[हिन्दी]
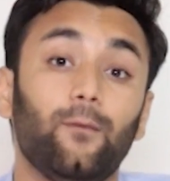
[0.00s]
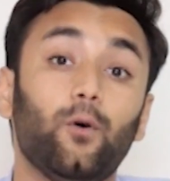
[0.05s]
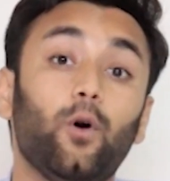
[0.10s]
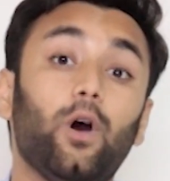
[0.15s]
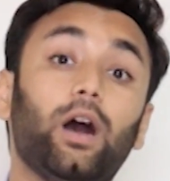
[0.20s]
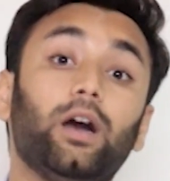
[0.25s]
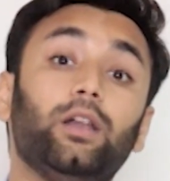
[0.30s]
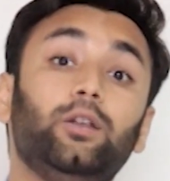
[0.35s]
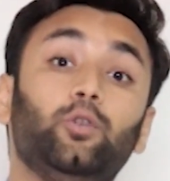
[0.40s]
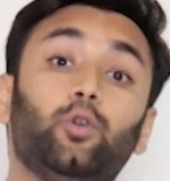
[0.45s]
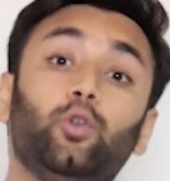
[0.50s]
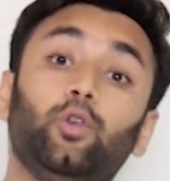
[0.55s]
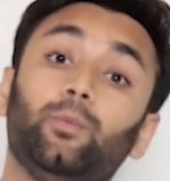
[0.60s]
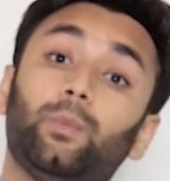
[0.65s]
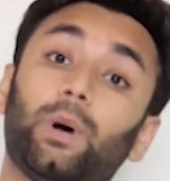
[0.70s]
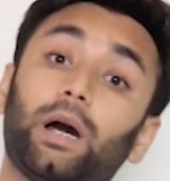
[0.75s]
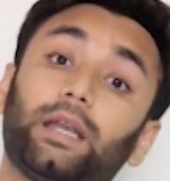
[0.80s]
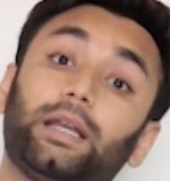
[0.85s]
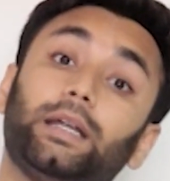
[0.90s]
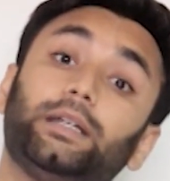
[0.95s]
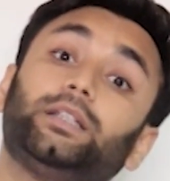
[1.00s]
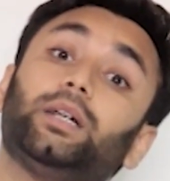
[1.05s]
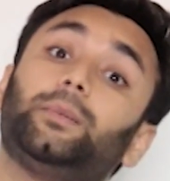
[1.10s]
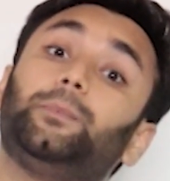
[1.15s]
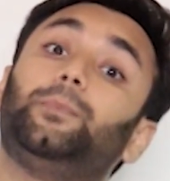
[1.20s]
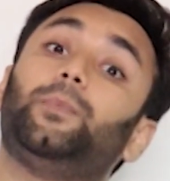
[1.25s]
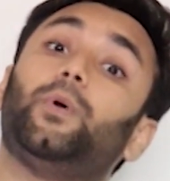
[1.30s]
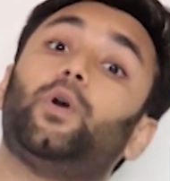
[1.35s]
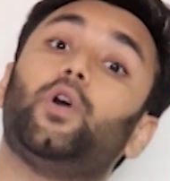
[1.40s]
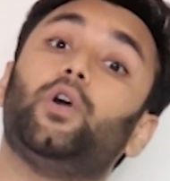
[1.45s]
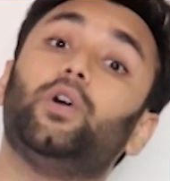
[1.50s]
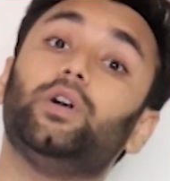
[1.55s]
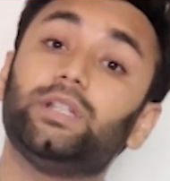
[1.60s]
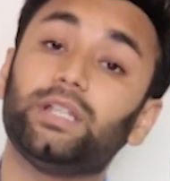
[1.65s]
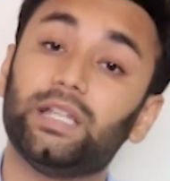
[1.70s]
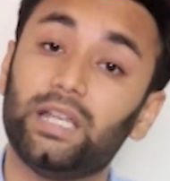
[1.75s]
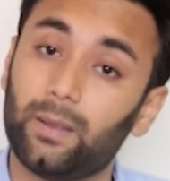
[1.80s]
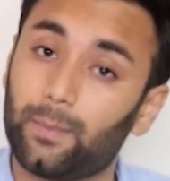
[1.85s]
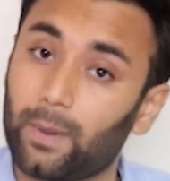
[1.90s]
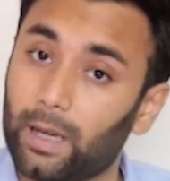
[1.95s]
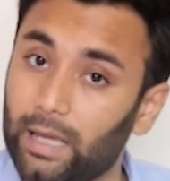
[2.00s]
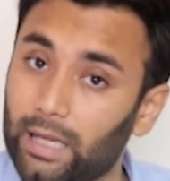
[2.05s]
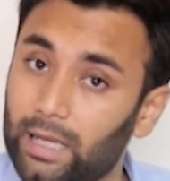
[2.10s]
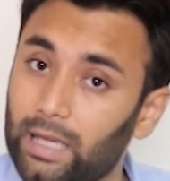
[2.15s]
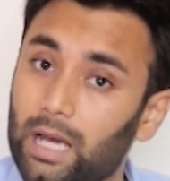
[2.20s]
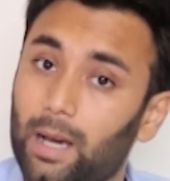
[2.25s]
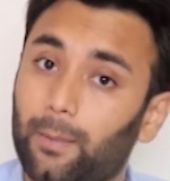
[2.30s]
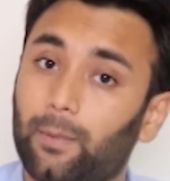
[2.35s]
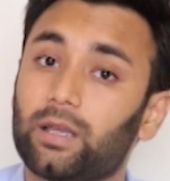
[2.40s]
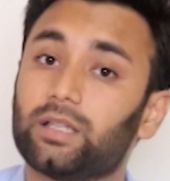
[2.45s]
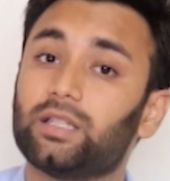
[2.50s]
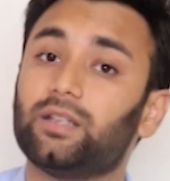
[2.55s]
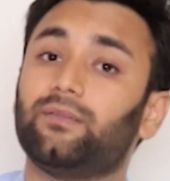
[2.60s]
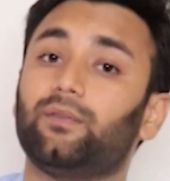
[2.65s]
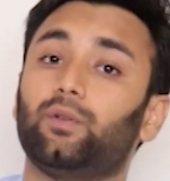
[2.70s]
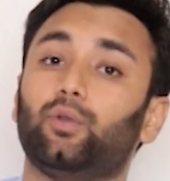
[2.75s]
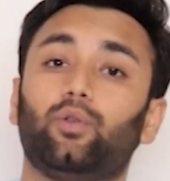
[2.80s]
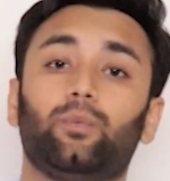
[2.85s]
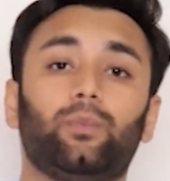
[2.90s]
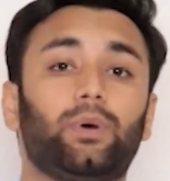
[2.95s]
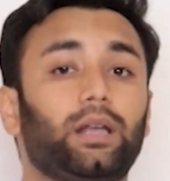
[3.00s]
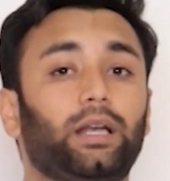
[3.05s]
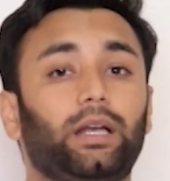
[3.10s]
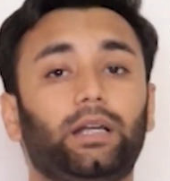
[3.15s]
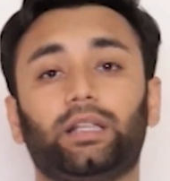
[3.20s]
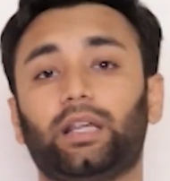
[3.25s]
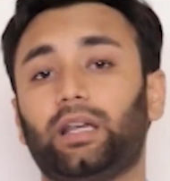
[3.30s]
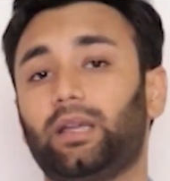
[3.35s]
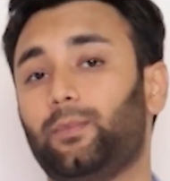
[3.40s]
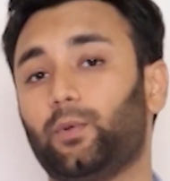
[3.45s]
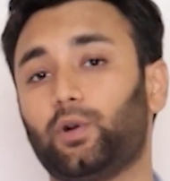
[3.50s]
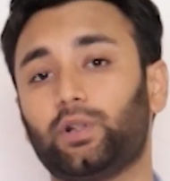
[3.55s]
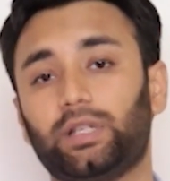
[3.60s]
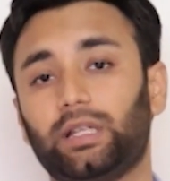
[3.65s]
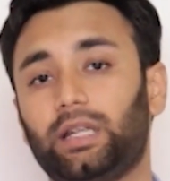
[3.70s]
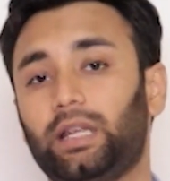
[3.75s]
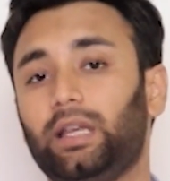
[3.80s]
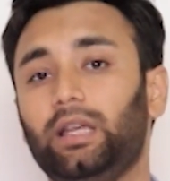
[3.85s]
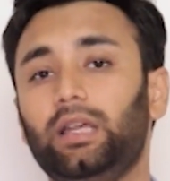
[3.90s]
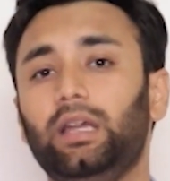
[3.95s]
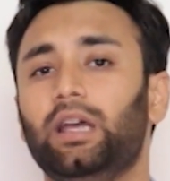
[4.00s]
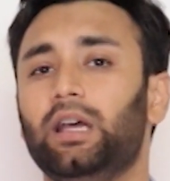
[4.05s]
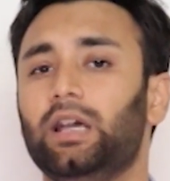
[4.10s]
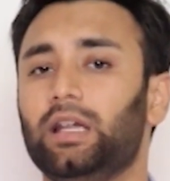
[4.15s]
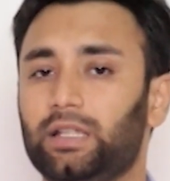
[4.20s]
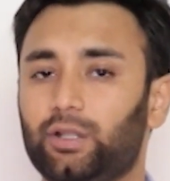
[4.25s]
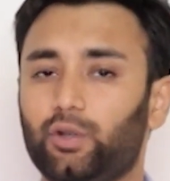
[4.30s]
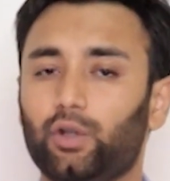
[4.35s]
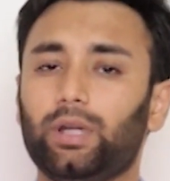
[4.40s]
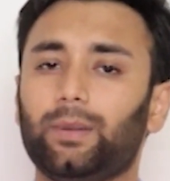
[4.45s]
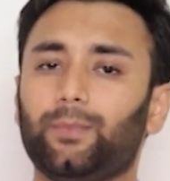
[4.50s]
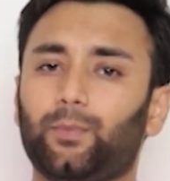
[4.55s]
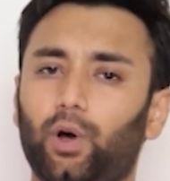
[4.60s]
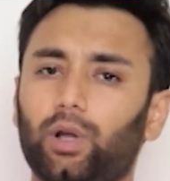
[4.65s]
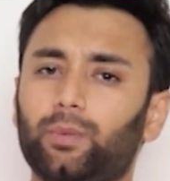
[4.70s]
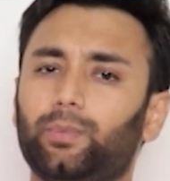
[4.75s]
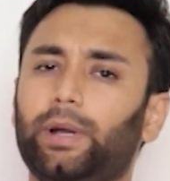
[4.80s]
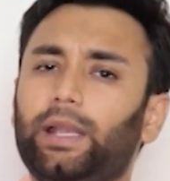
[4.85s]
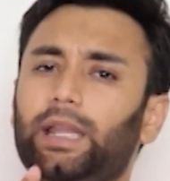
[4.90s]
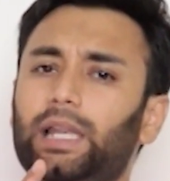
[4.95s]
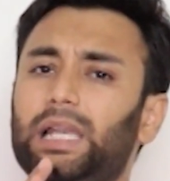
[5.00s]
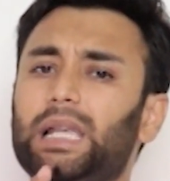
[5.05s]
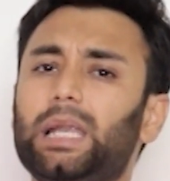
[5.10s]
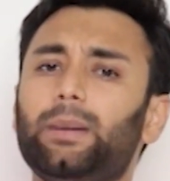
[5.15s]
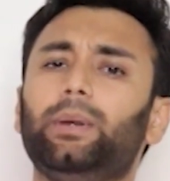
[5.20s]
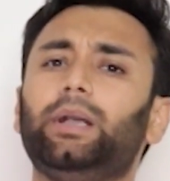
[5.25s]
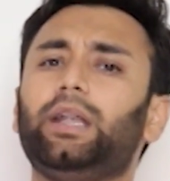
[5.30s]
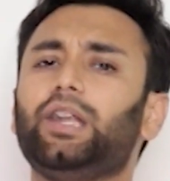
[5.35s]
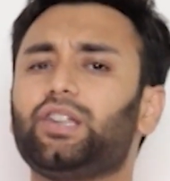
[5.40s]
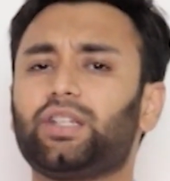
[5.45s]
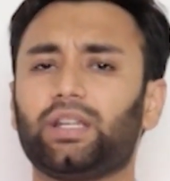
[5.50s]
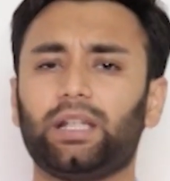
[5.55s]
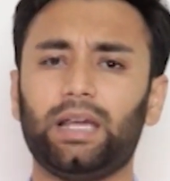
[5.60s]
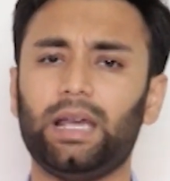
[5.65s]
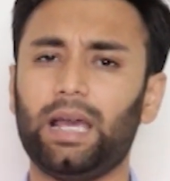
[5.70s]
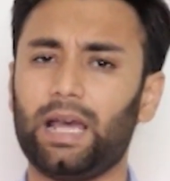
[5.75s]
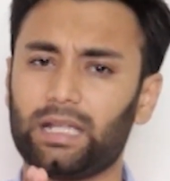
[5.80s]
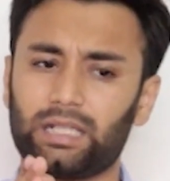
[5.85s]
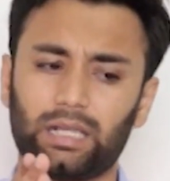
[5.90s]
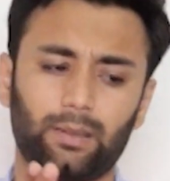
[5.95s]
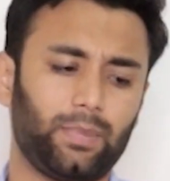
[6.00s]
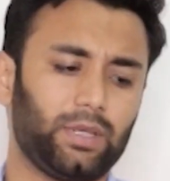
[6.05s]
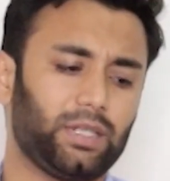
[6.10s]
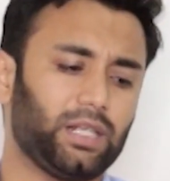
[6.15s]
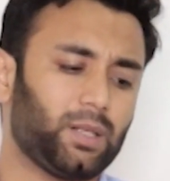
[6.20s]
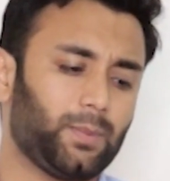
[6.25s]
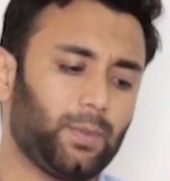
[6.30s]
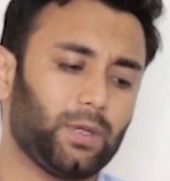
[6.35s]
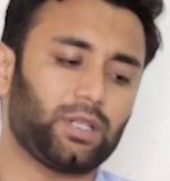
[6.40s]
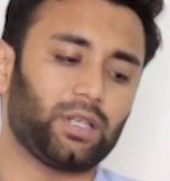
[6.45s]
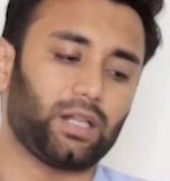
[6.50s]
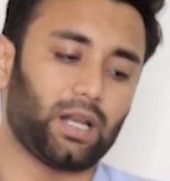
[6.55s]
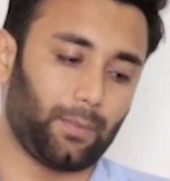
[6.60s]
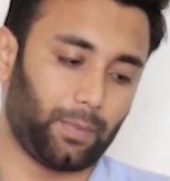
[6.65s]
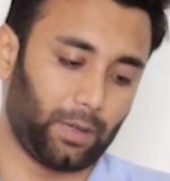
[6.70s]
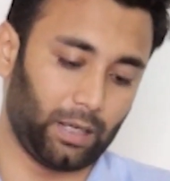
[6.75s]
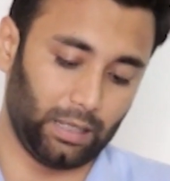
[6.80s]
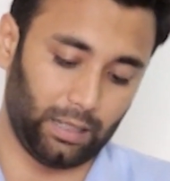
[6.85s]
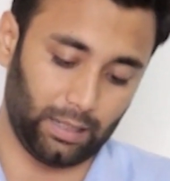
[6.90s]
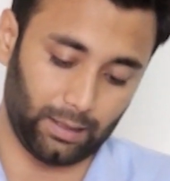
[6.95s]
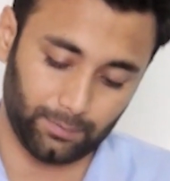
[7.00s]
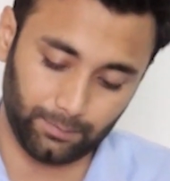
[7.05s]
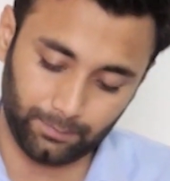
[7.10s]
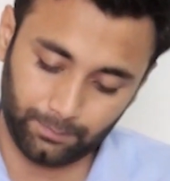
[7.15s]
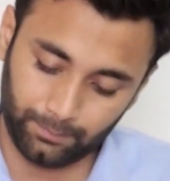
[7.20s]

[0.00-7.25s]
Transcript: वो अननोन मार्केट तक पहुंच ही नहीं पाएगी आपके सिर्फ नोन मार्केट तक ही पहुंची रहेगी जो एक बहुत बड़ी लिमिटेशन है एज अ बिजनेस पर्सन आपके लिए